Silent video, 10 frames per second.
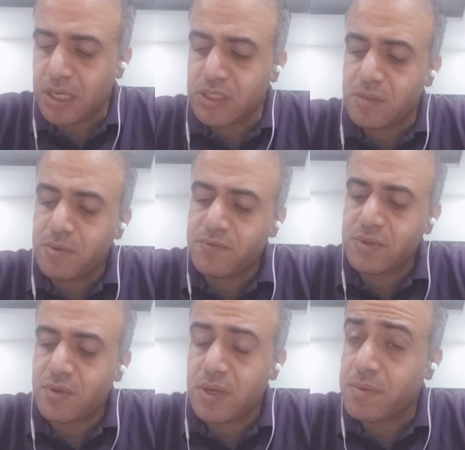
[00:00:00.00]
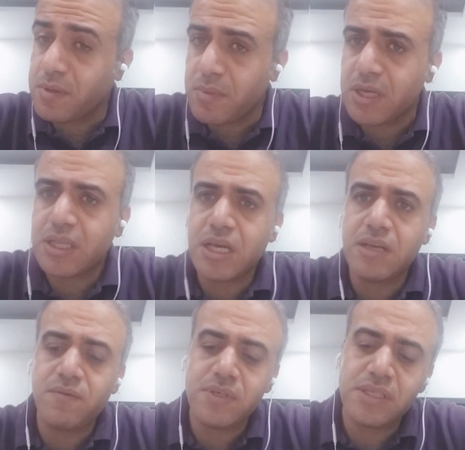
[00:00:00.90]
أعجبني في الرواية مثل ما قلت
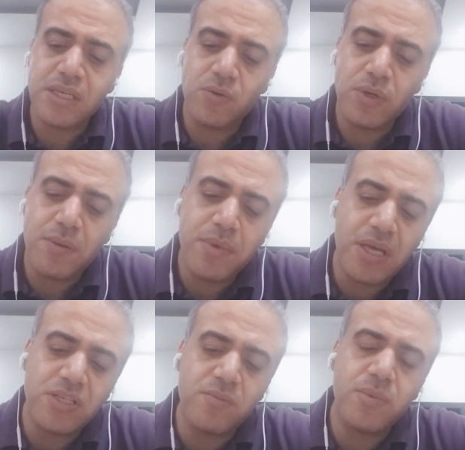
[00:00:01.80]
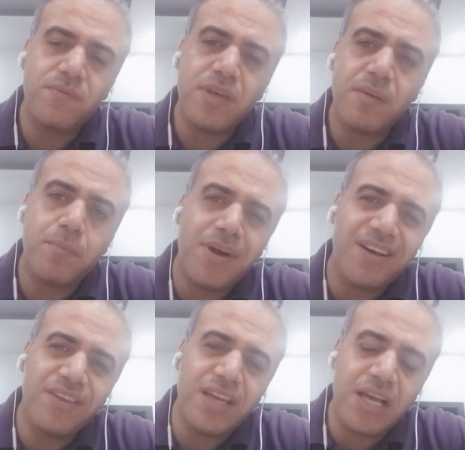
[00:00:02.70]
هاي الفصل ولم يعجبني فيها
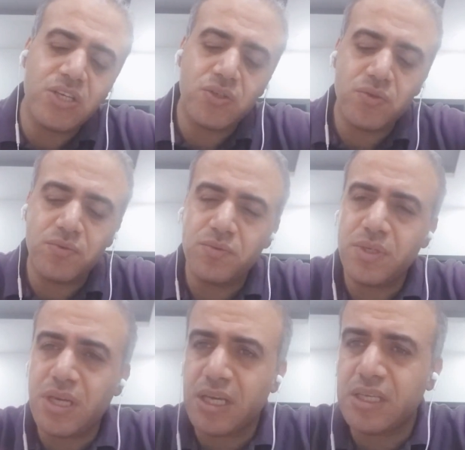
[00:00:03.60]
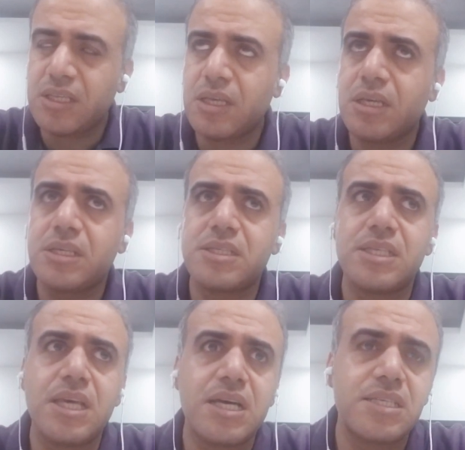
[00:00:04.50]
بعض الحشو من ناحية
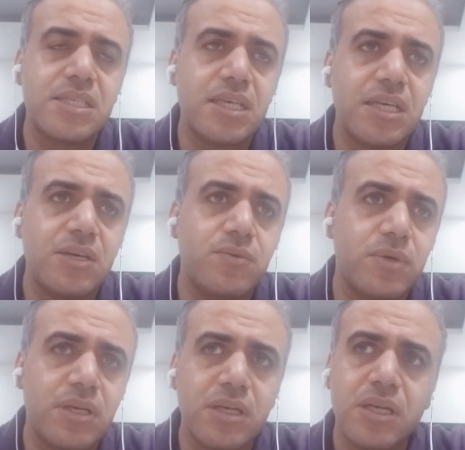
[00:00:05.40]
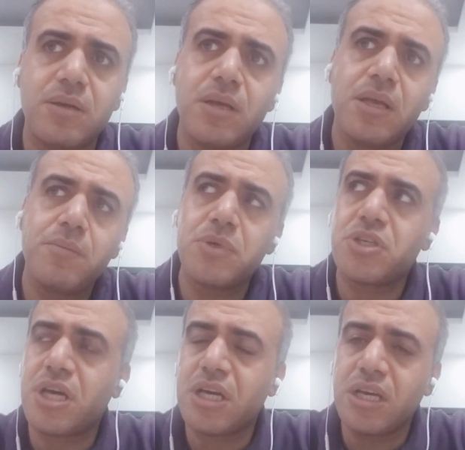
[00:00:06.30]
السياسة
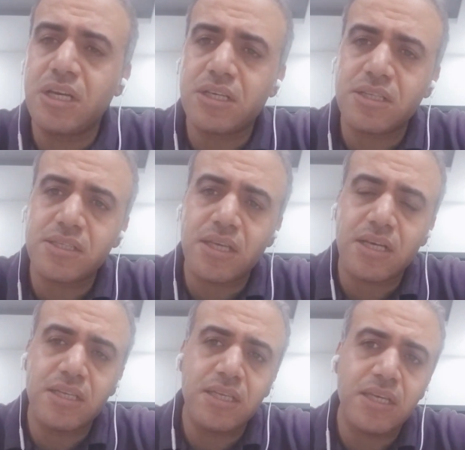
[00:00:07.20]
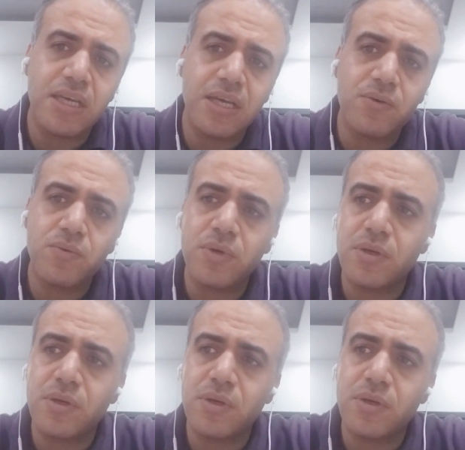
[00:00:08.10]
والمشاكل الاقتصادية